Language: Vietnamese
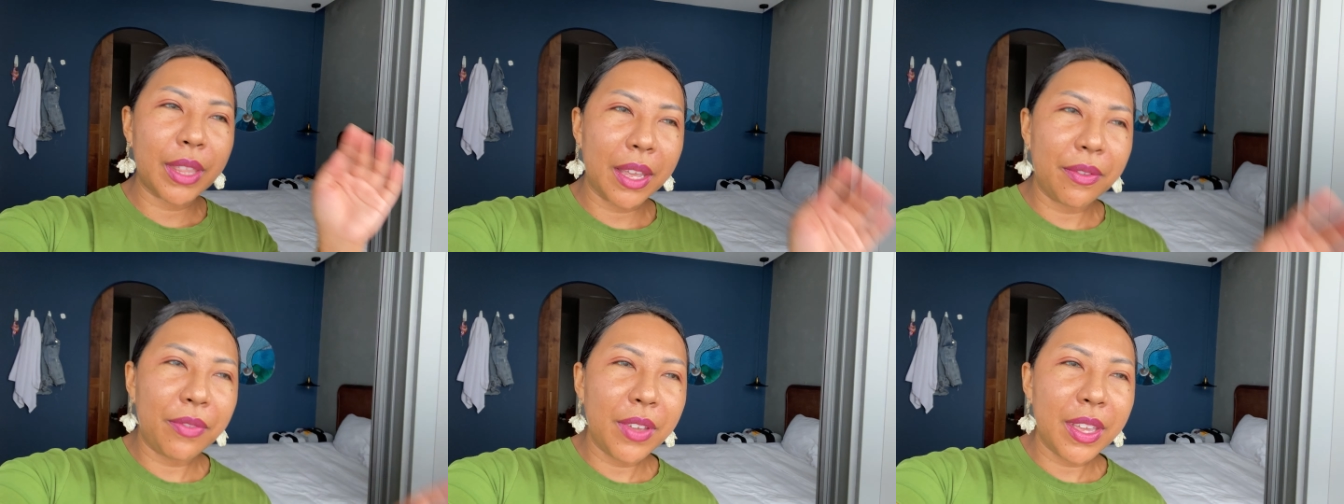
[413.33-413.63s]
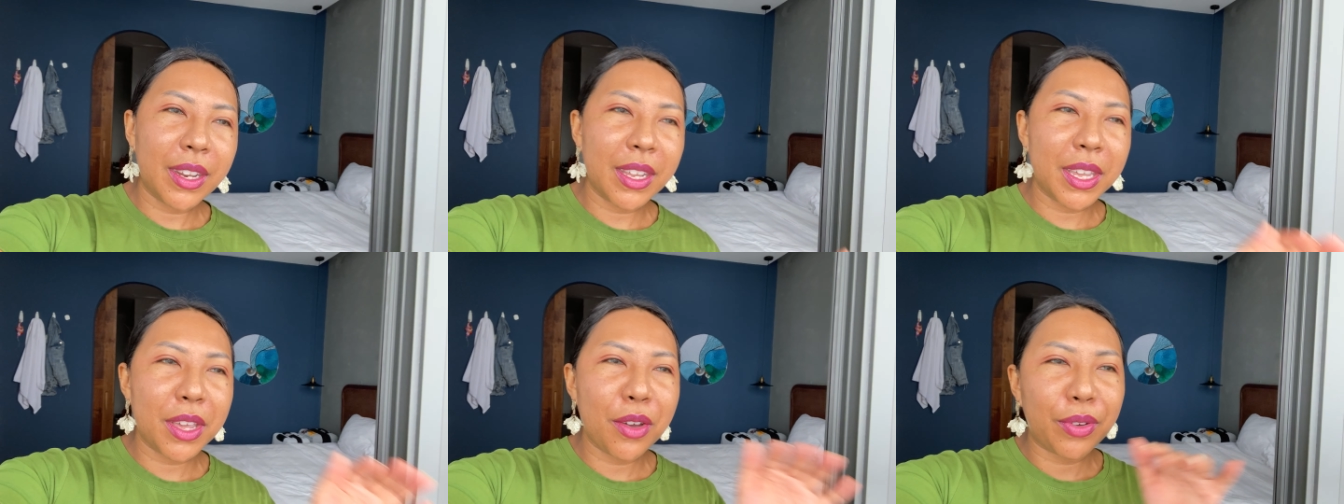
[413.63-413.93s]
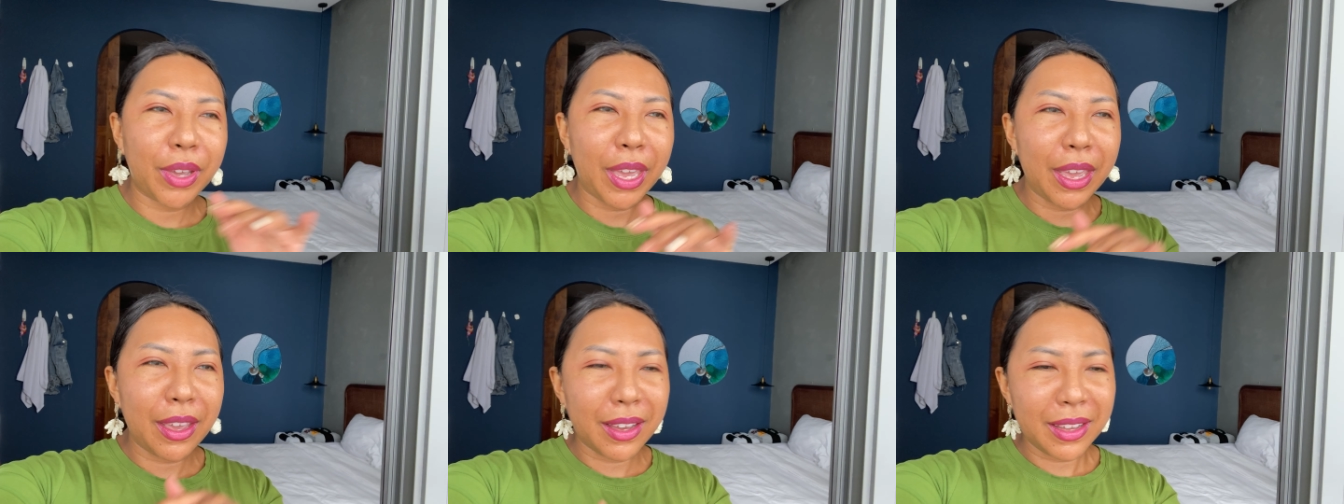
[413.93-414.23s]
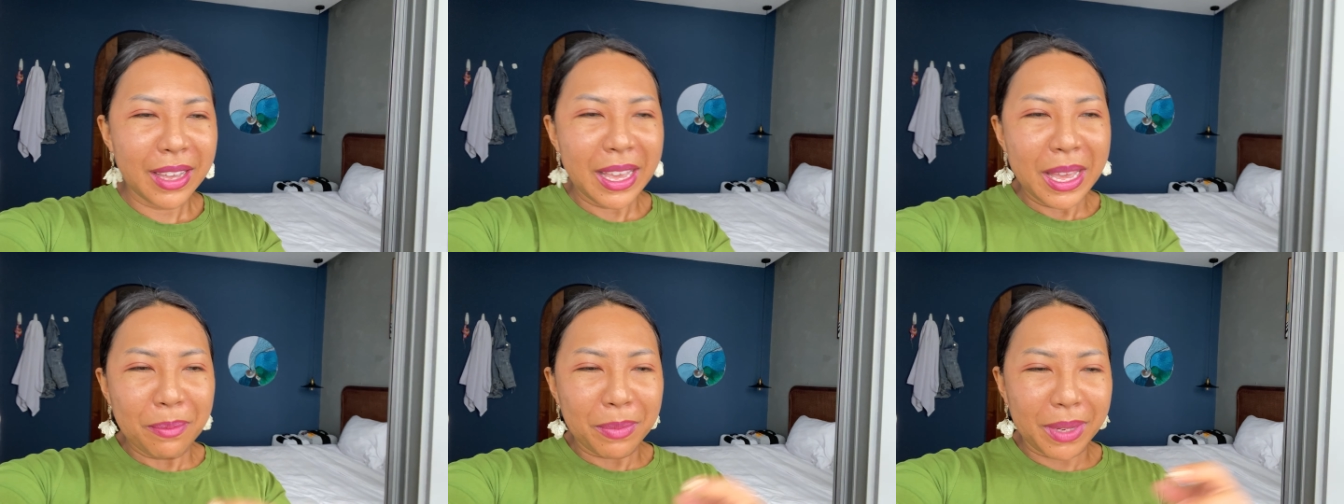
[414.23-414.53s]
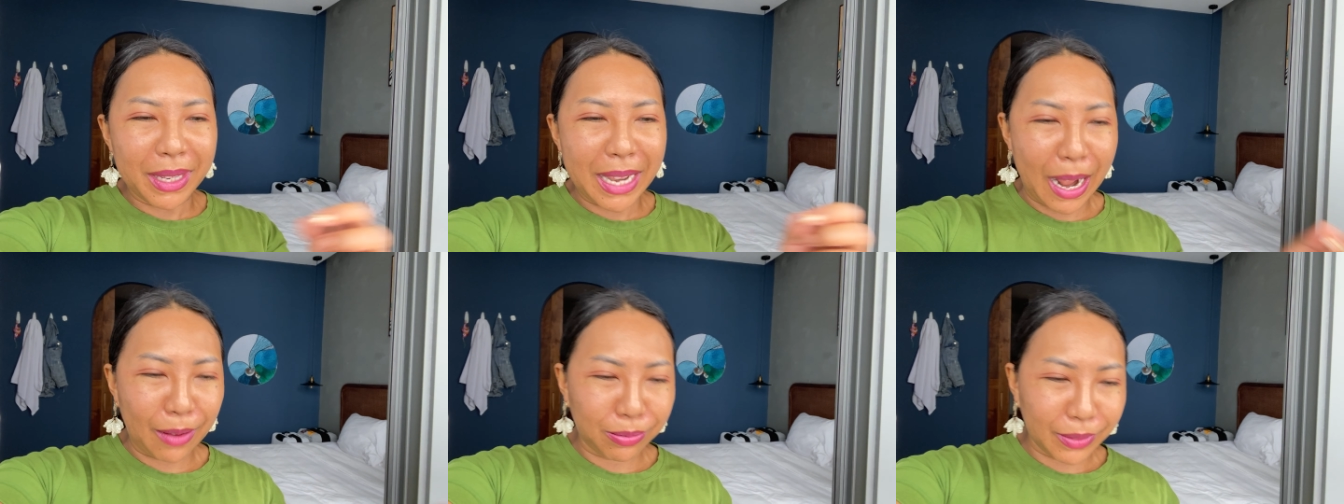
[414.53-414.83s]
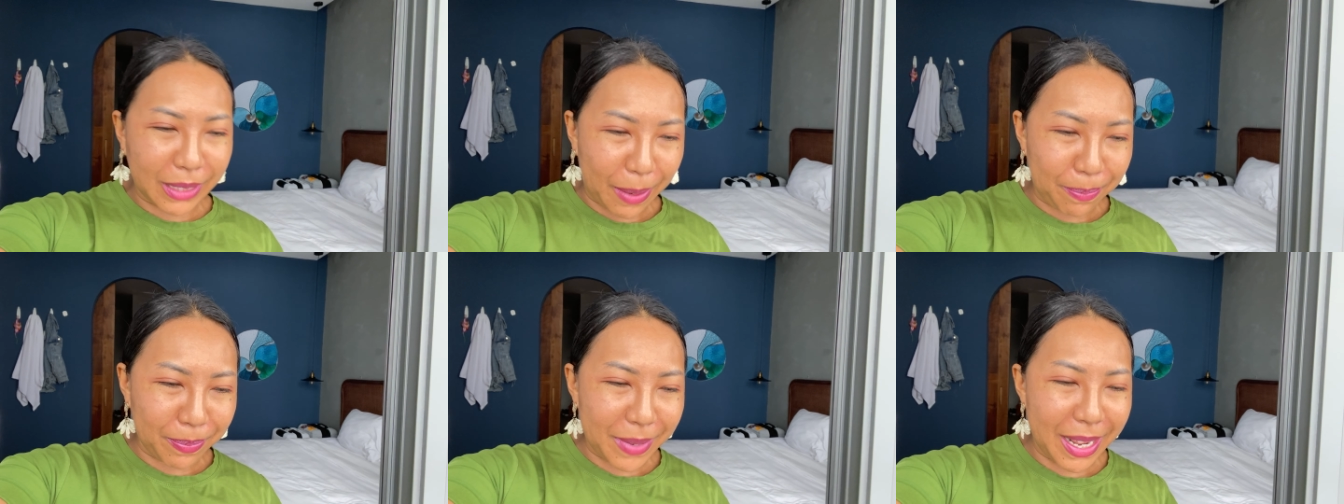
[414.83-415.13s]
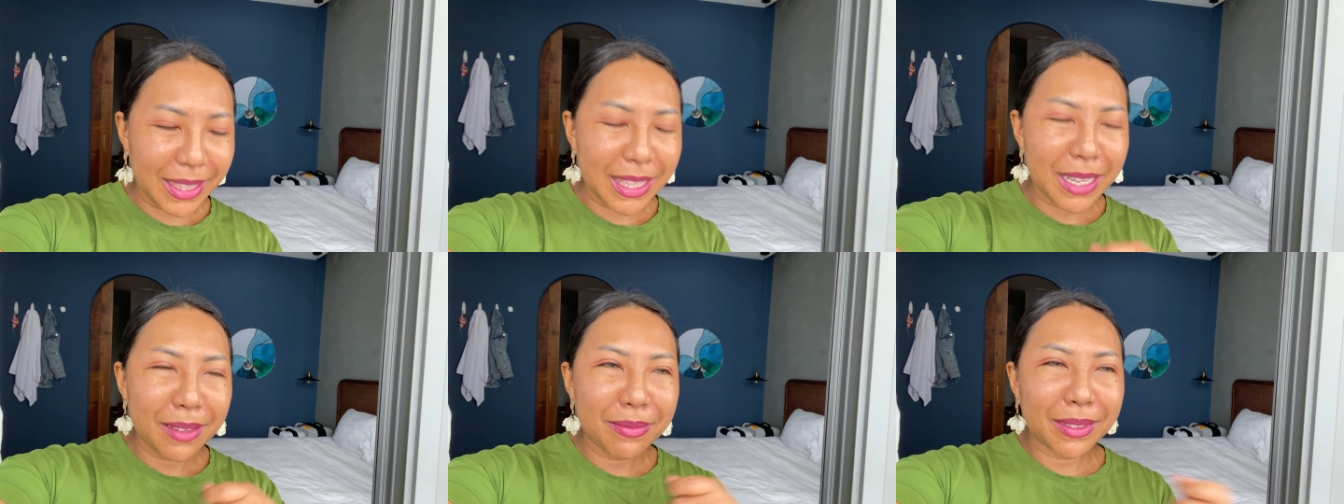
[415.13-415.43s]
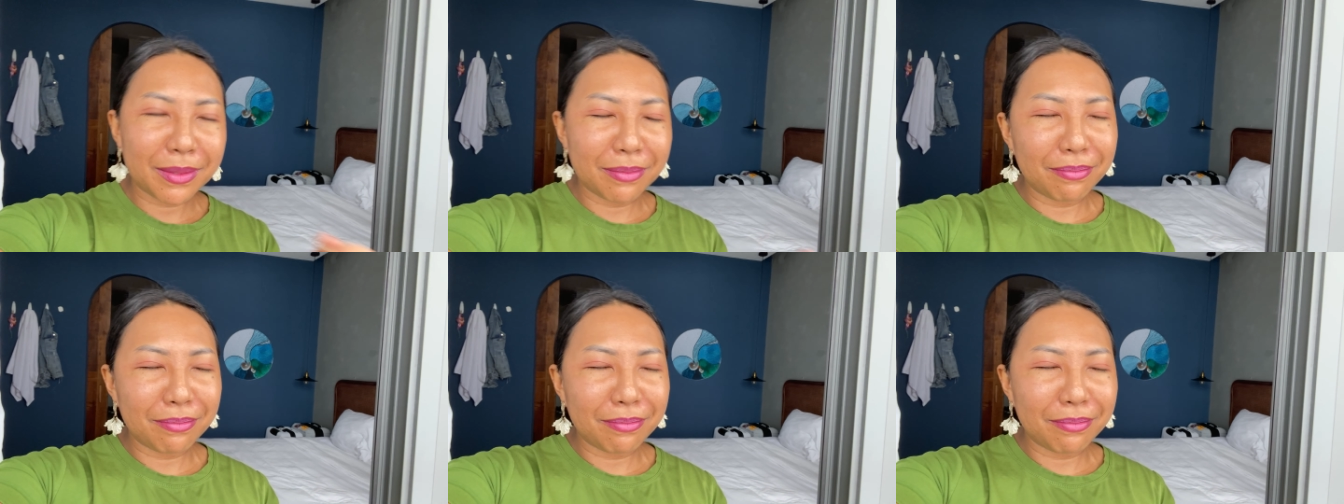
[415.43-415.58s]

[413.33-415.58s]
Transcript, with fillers: tại video kia mình học tập này tới